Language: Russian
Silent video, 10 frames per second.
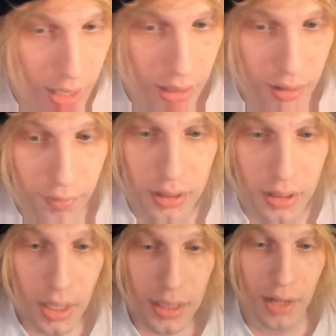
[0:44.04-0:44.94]
Вы,
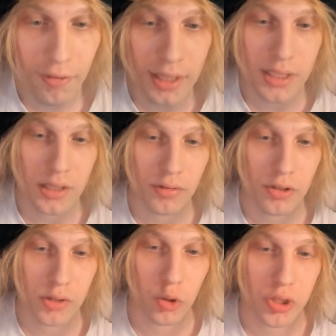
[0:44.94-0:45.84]
для вас это,
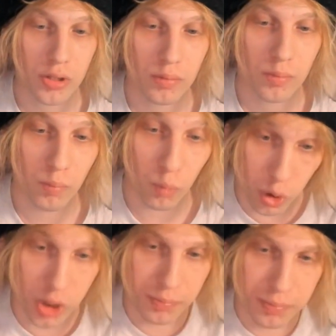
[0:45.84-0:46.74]
возможно, может
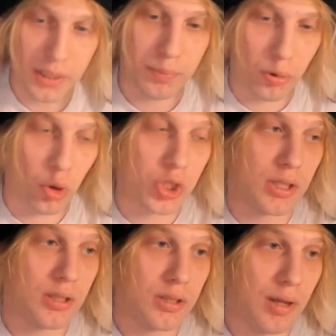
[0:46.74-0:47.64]
быть просто
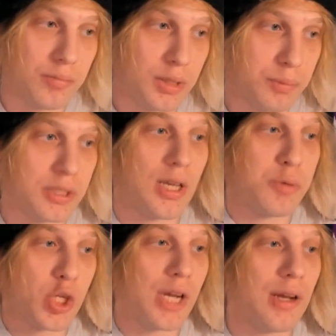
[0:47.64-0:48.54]
там, типа
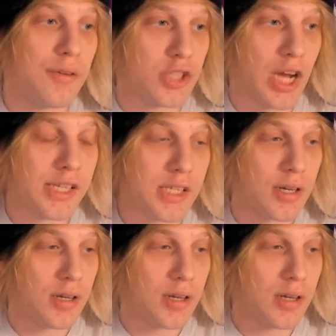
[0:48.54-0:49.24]
сообщение в чате.